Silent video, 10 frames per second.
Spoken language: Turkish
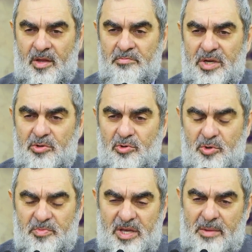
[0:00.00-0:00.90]
bir
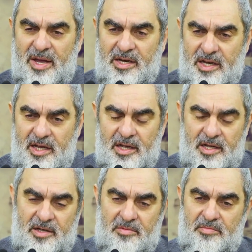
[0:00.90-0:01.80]
grup Yemenli
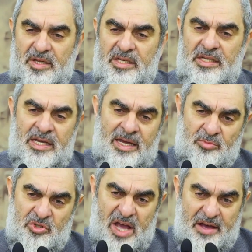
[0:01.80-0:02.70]
Medine'ye
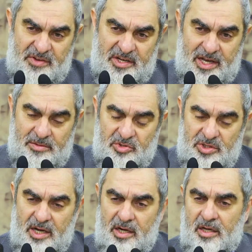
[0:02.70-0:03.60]
misafir
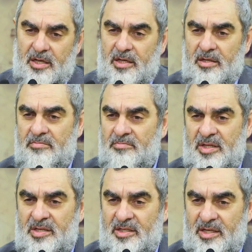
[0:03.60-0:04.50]
gelmişler.
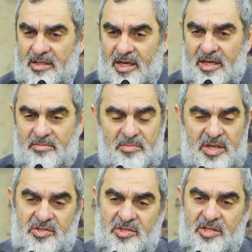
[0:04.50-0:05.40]
Medine'de
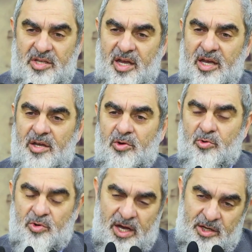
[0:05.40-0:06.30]
mescitte
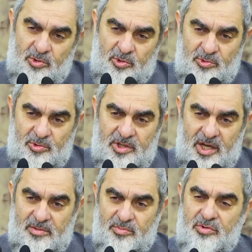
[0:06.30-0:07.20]
Kur'an
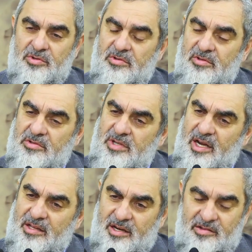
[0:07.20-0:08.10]
okunurken bu ne
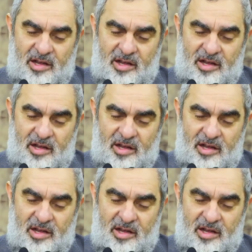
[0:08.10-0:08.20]
kadar